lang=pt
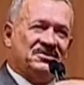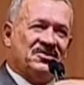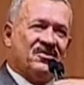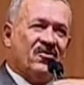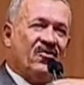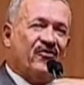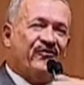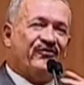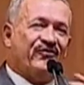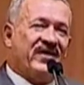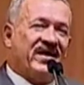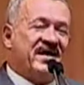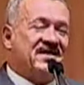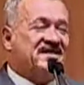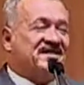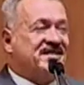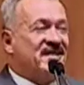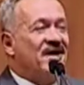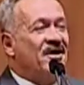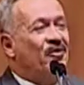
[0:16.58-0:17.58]

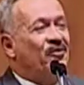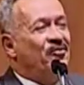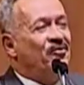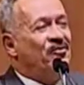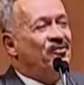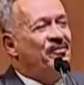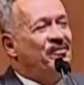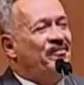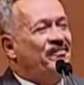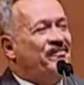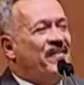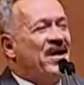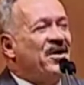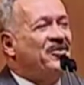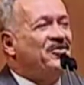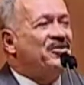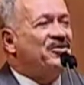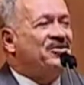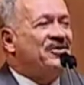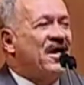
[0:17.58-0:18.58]
ofereceu
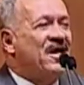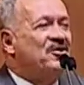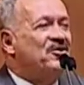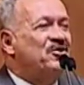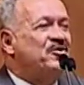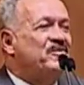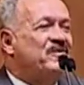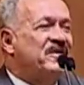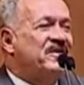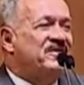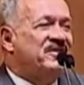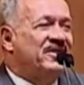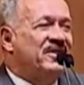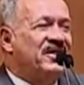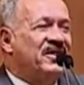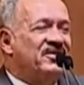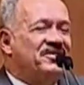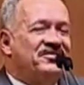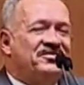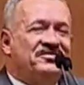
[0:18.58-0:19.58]
para o Estado do Espírito
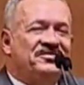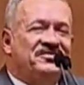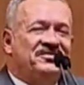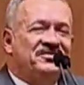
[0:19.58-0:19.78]
Santo